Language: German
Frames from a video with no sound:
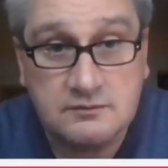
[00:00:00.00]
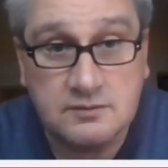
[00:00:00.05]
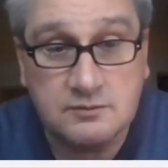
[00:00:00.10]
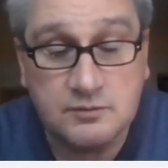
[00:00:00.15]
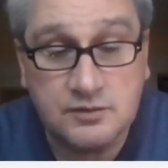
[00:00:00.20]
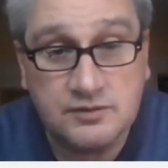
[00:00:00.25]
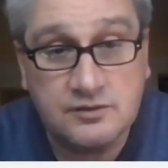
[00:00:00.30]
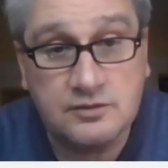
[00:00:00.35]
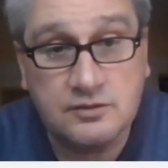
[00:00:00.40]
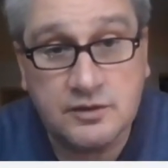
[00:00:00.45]

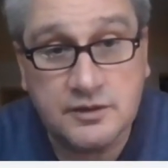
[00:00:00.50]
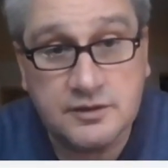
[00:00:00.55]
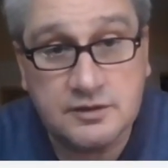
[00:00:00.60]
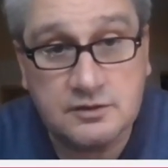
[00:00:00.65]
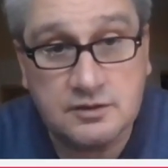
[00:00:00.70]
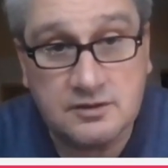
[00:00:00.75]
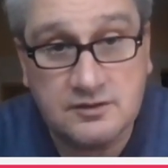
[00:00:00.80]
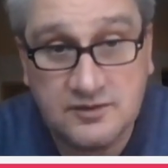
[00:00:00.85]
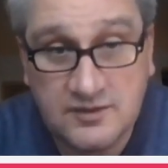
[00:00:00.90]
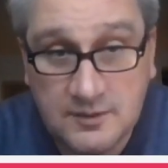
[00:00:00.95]
Wir müssen
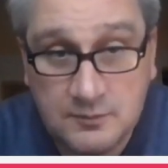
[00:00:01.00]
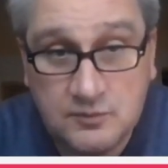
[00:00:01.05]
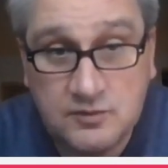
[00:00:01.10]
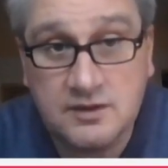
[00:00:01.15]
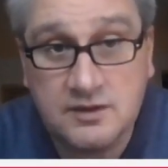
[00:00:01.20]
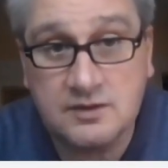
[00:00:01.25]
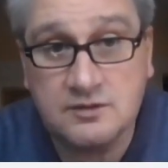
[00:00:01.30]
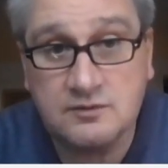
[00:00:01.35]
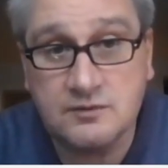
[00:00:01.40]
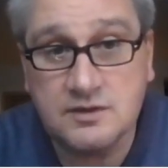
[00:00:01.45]
neue
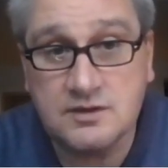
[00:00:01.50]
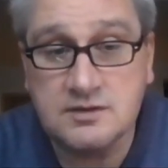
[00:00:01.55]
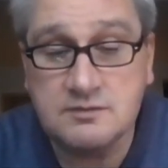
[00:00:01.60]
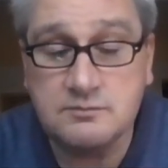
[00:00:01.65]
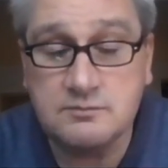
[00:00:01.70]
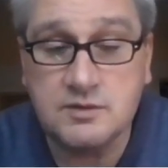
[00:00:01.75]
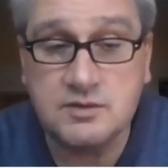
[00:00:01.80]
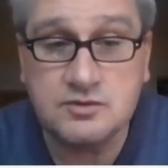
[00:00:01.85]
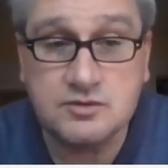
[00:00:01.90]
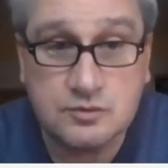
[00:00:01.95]
Konzepte
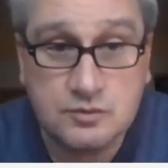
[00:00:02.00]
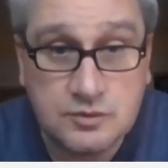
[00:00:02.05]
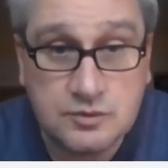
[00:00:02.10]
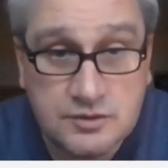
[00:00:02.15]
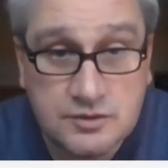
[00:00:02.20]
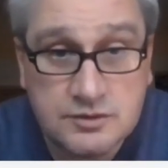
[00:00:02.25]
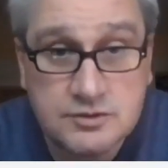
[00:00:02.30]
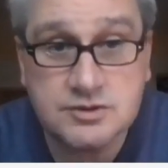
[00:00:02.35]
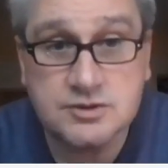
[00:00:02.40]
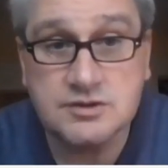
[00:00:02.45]
entwickeln,
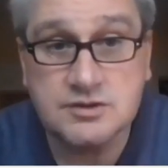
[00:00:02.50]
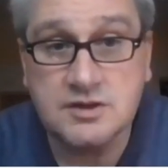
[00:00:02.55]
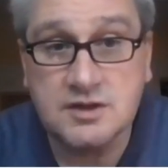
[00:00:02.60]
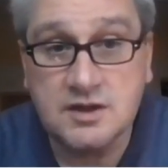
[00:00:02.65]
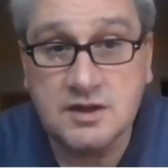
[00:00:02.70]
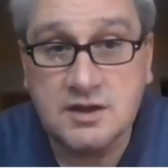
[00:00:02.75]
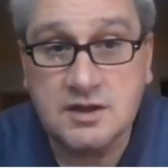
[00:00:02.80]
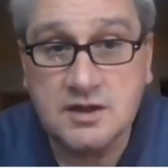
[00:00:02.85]
methodisch